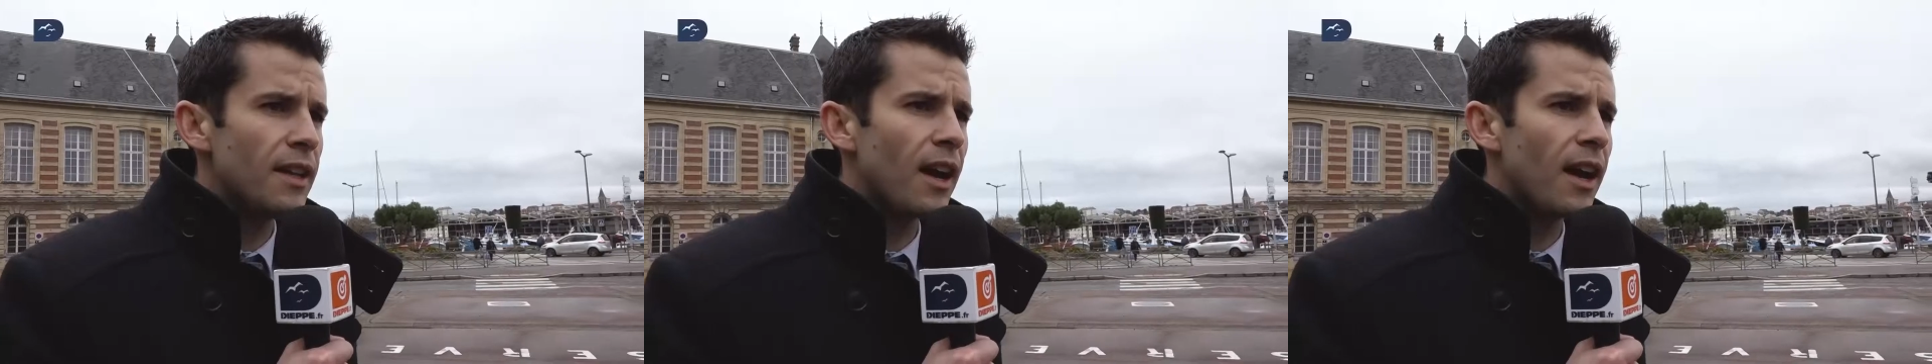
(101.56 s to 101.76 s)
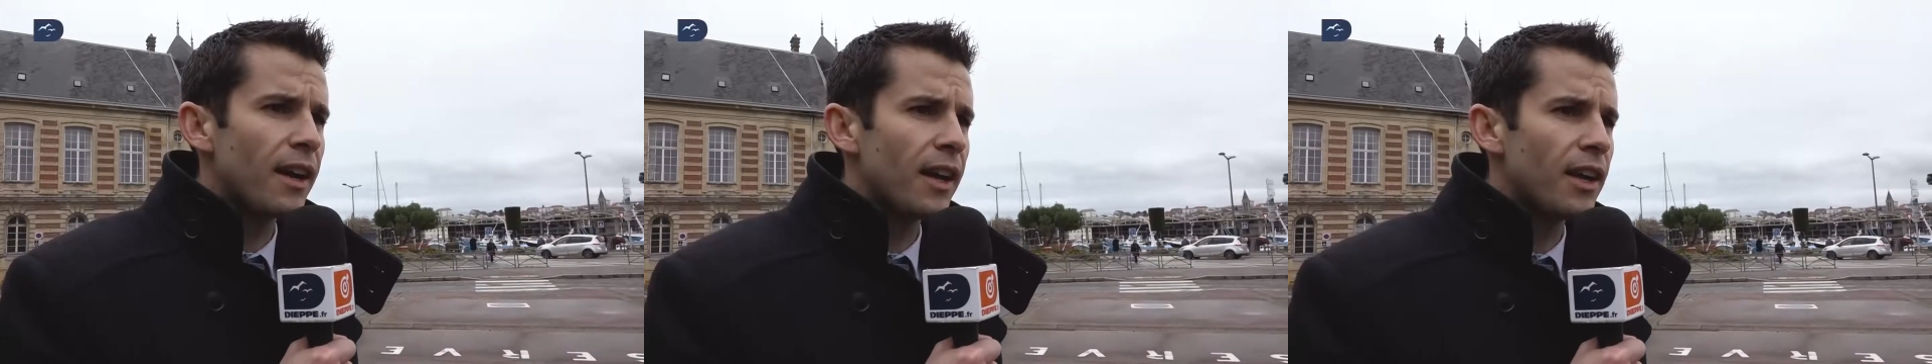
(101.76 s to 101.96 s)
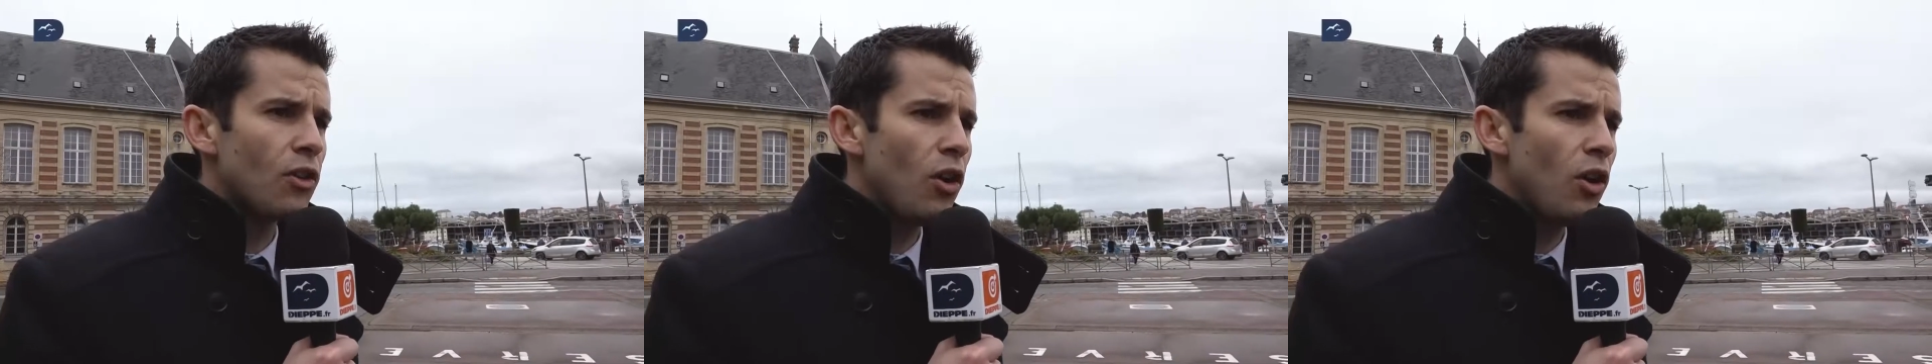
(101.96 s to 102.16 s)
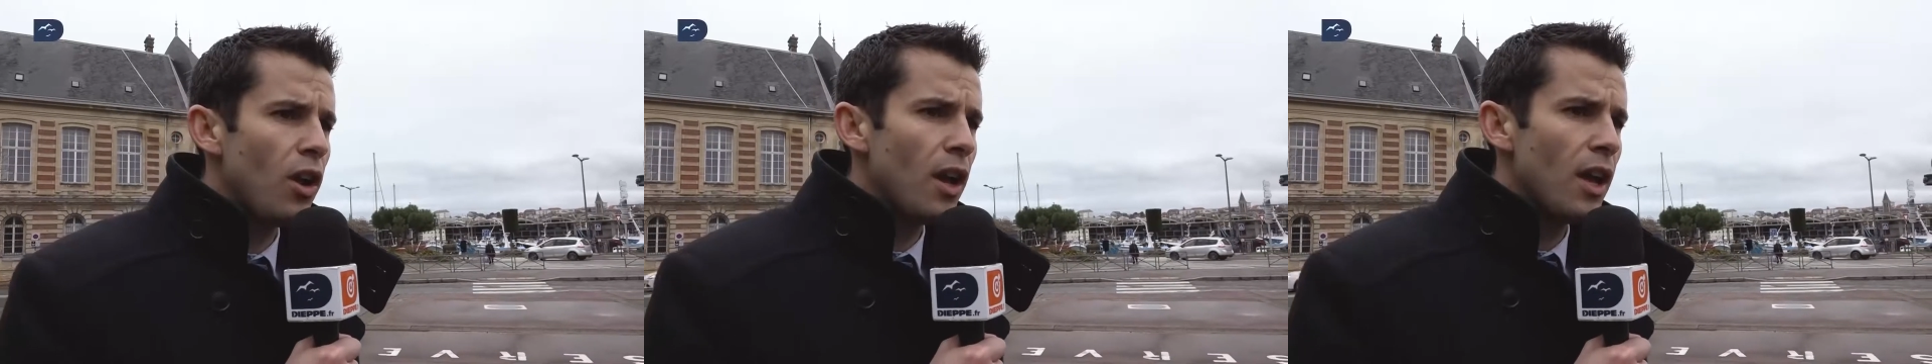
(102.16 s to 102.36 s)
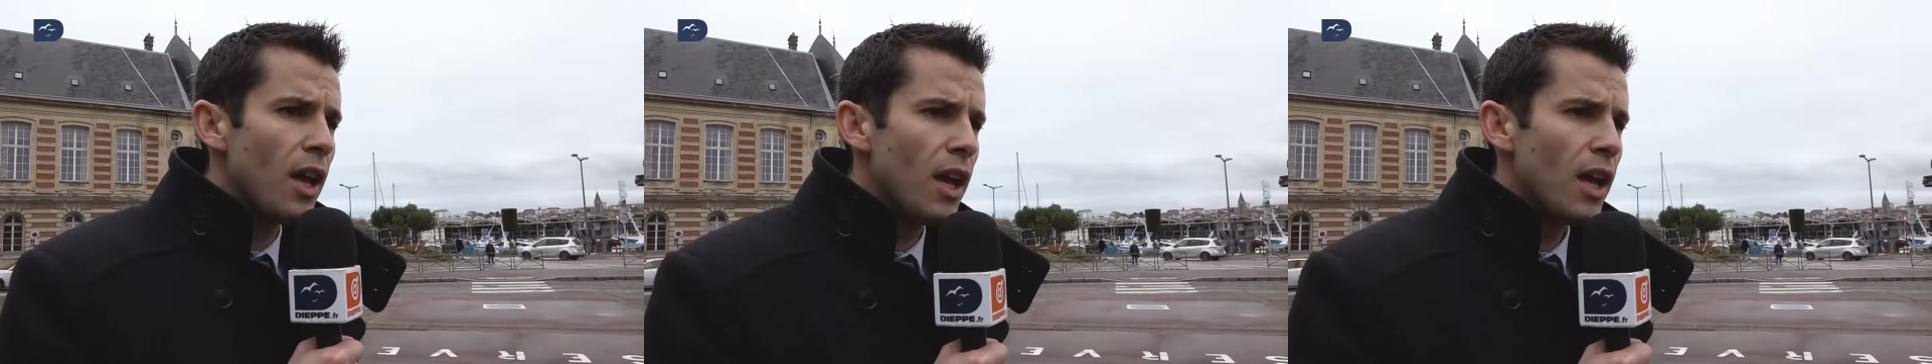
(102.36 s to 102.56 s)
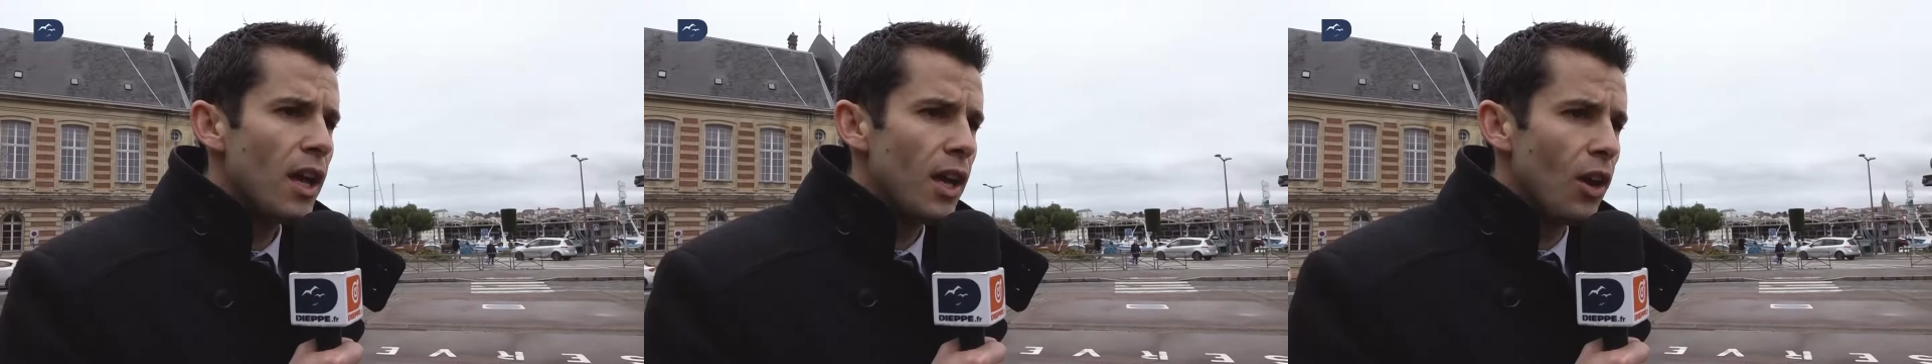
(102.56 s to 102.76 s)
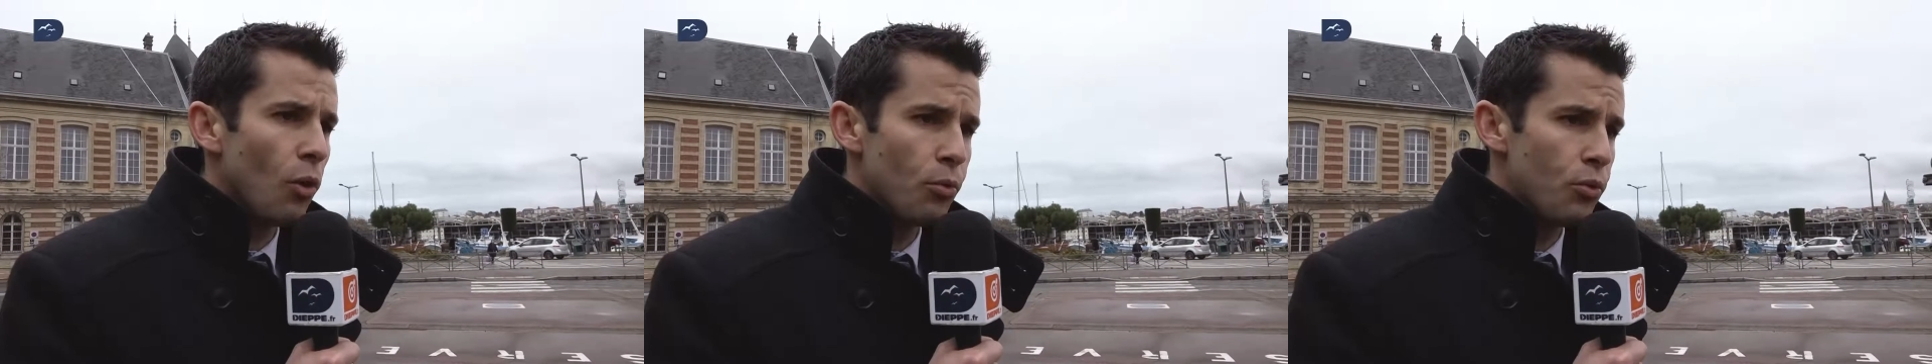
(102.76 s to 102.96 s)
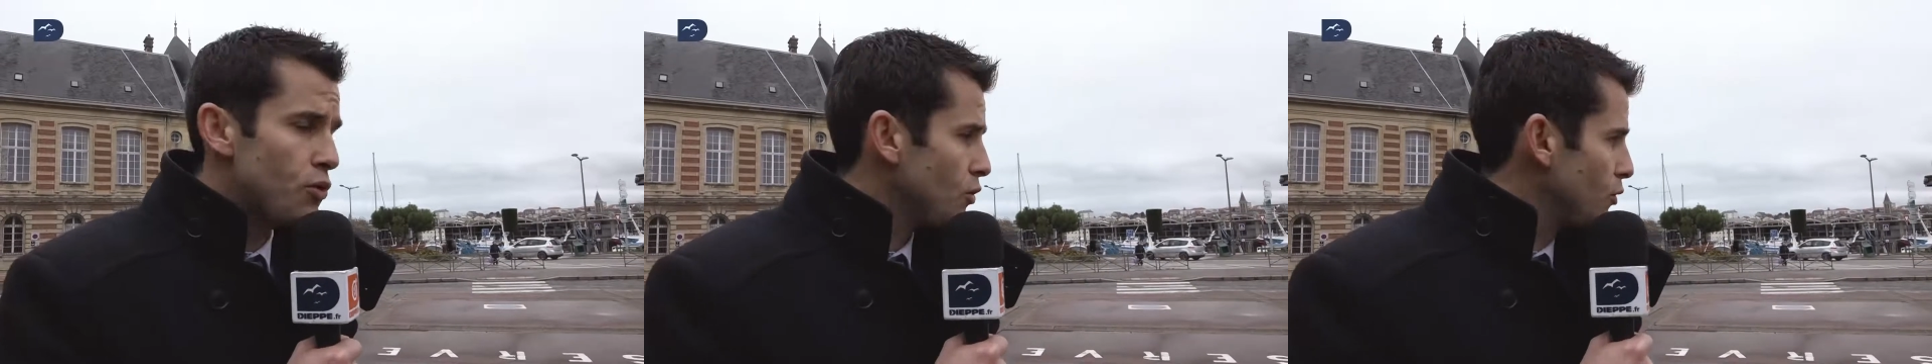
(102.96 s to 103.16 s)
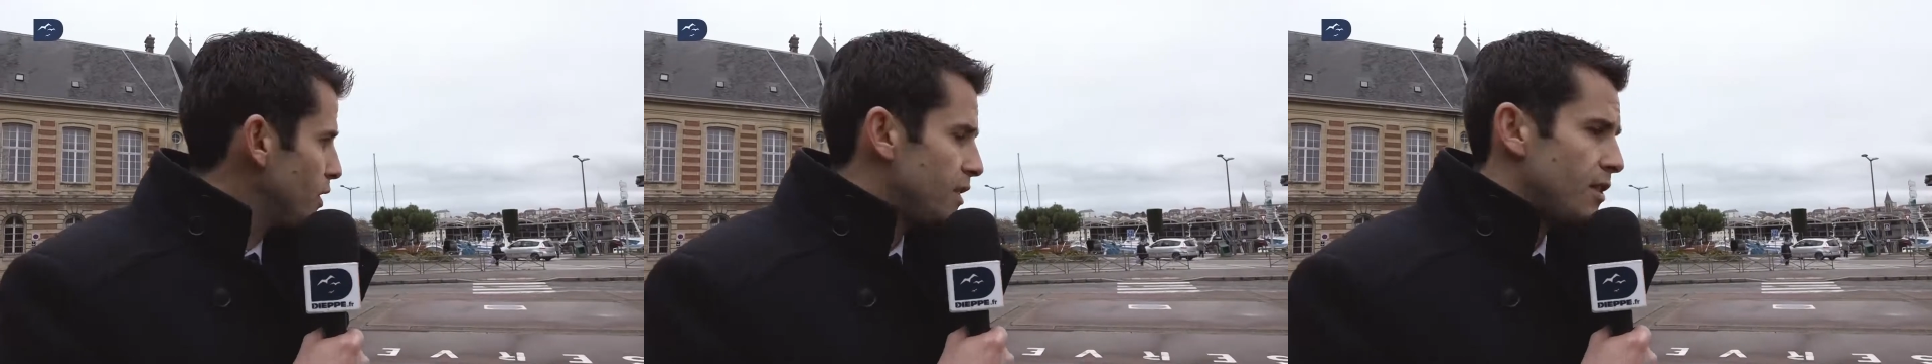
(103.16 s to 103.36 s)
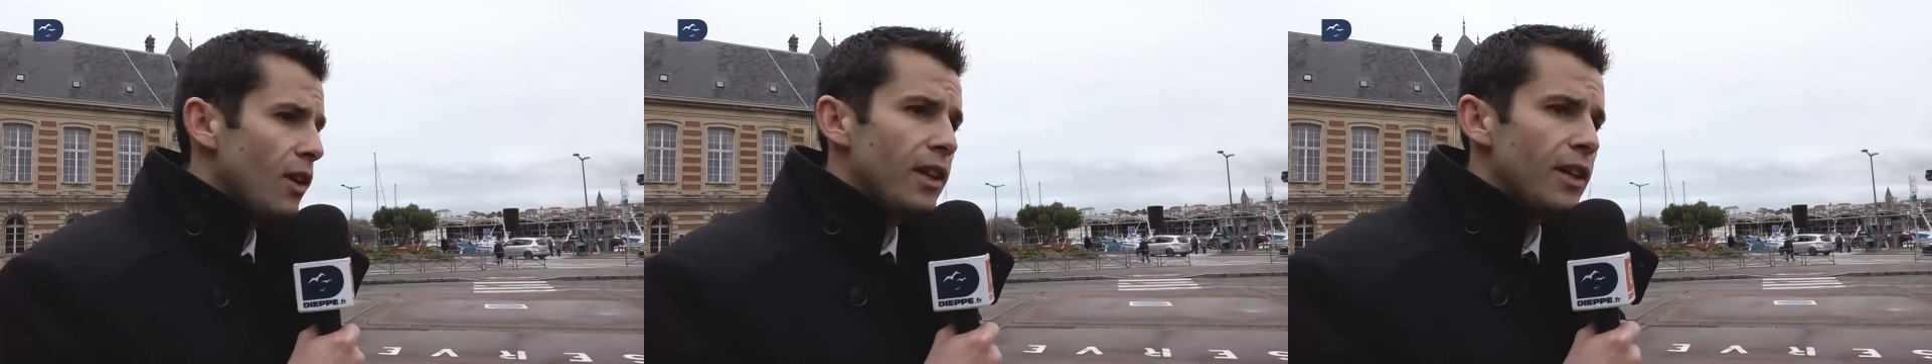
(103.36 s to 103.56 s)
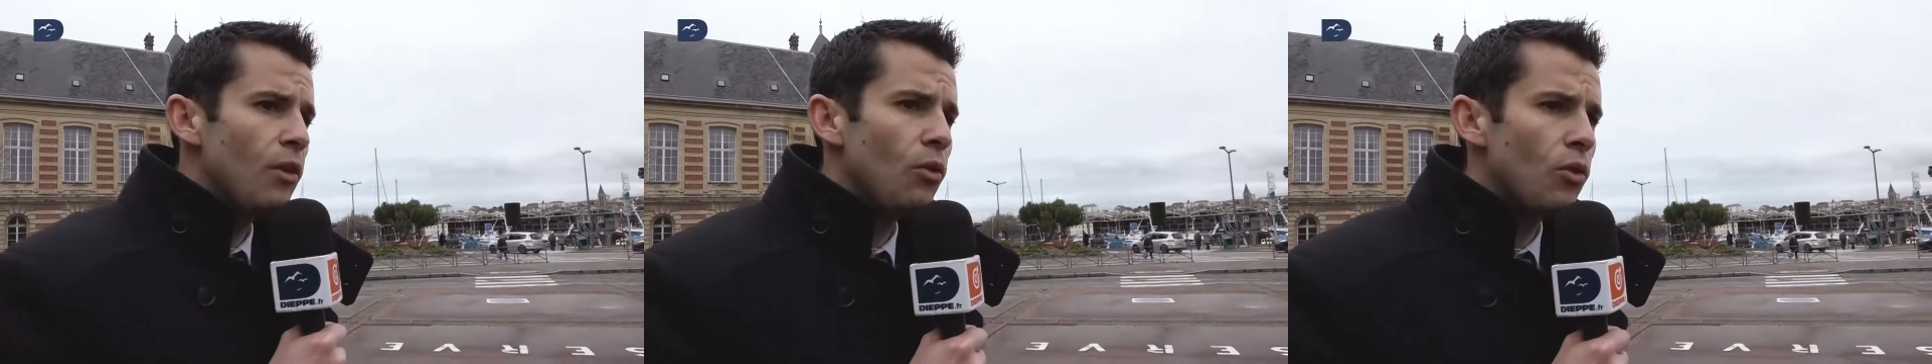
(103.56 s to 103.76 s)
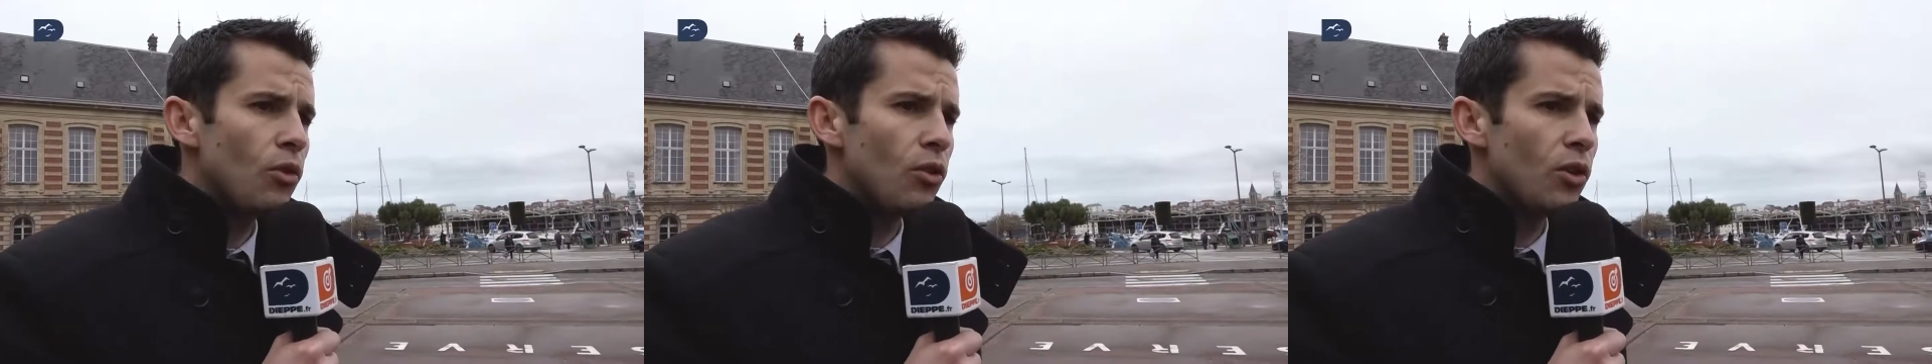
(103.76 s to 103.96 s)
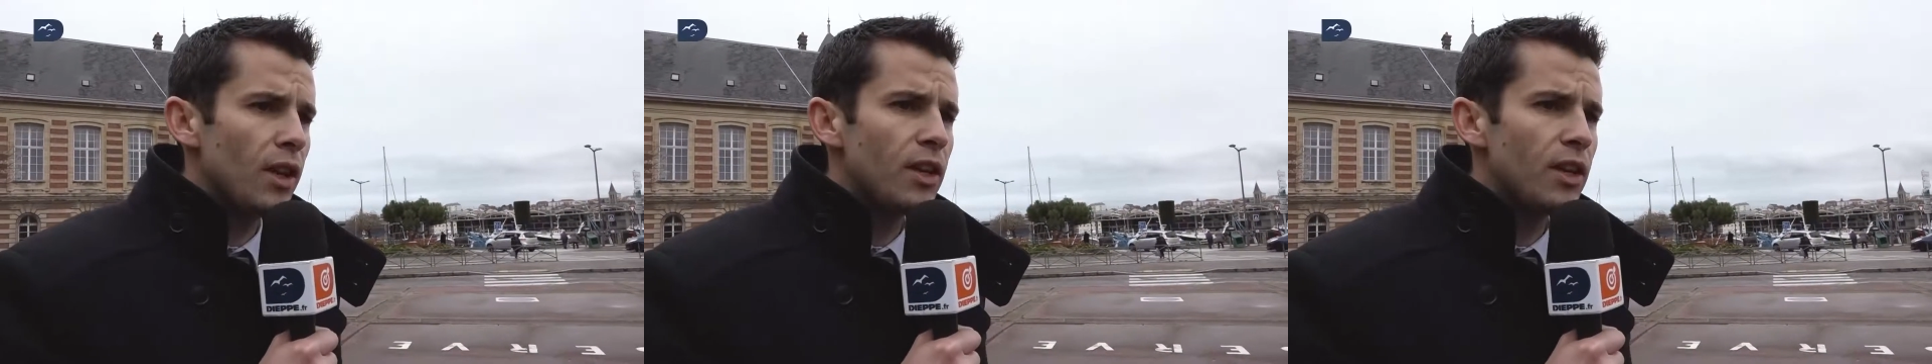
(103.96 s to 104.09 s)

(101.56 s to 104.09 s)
terres agricoles, et en plus en désertant euh,